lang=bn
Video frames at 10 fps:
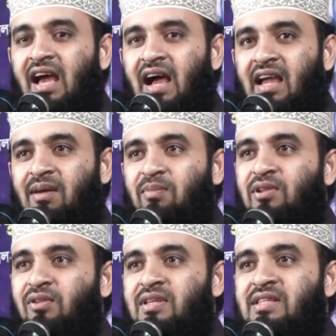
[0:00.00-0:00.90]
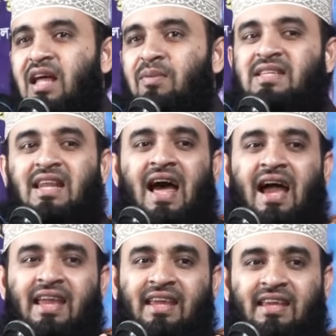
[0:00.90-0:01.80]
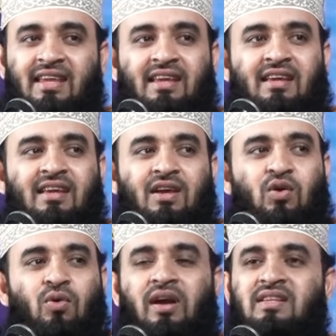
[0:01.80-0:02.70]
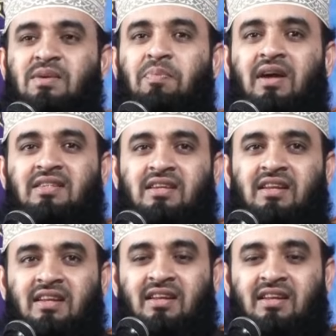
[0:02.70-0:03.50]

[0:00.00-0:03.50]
আগে বলতো ইসলাম ইজ এ লাই কোরআন ইজ এ পয়জন